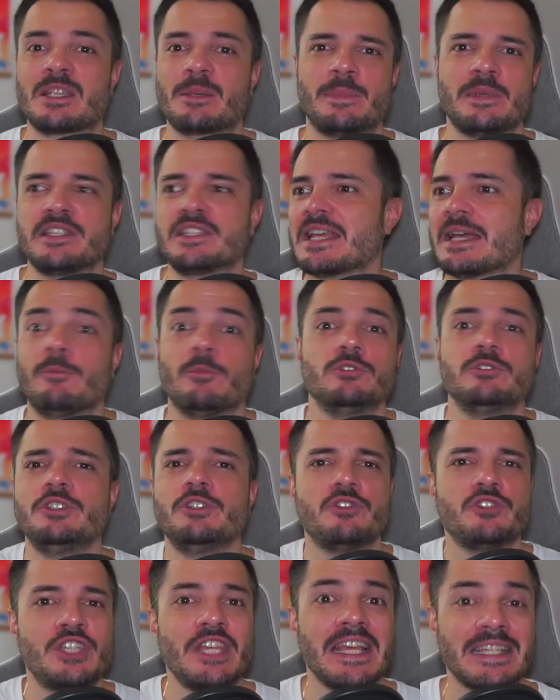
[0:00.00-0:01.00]
pensiamo,
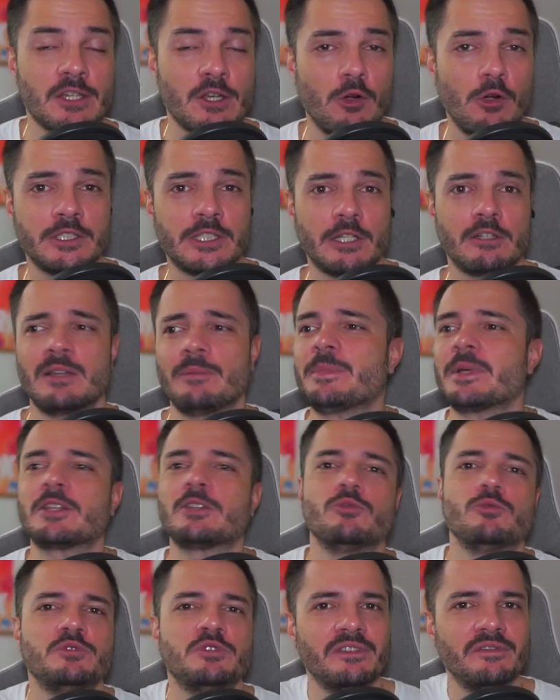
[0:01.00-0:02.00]
oddio, ci ascoltano
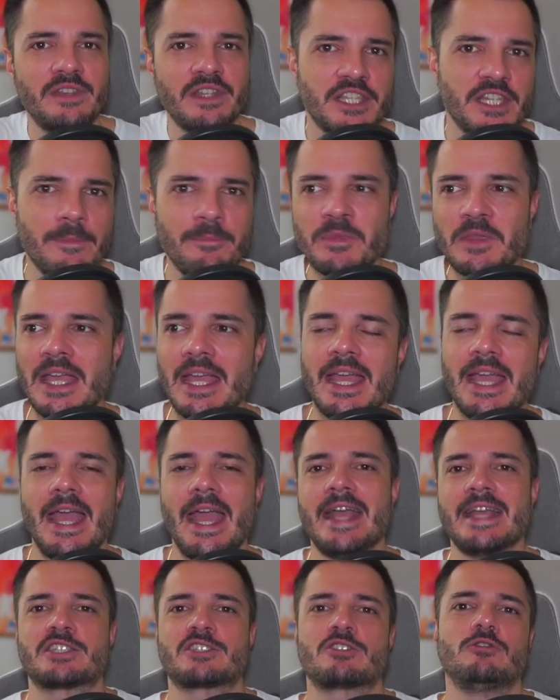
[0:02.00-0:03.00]
dappertutto, invece
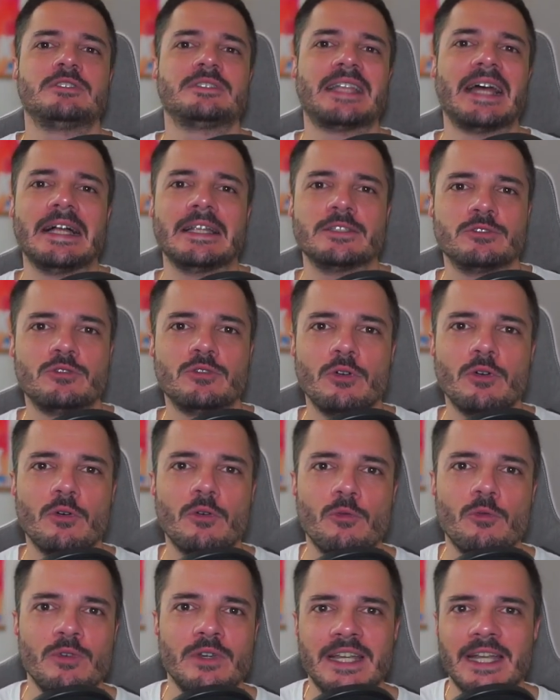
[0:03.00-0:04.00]
è soltanto
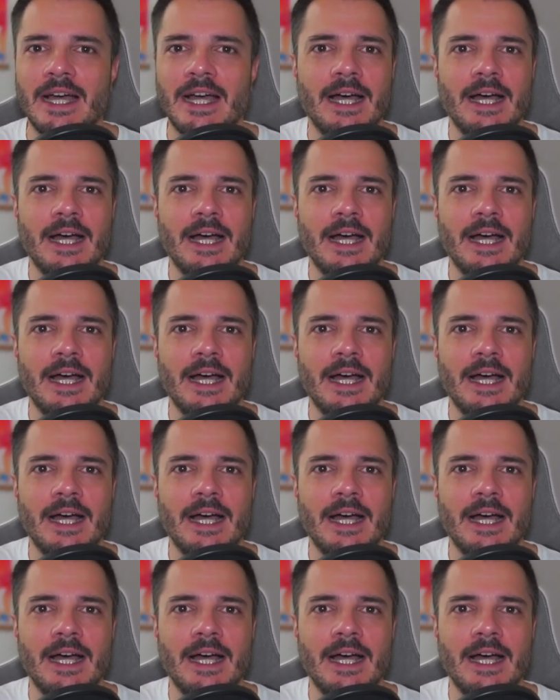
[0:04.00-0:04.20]
un,